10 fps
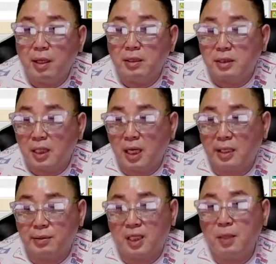자,
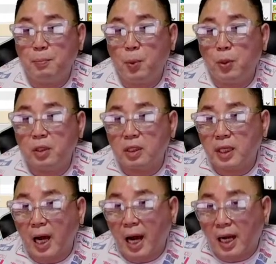키포인트를
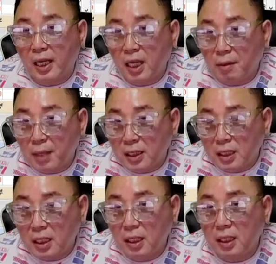
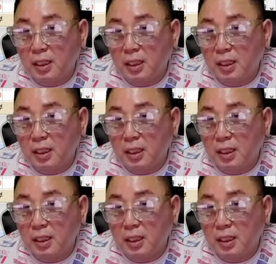알아야만이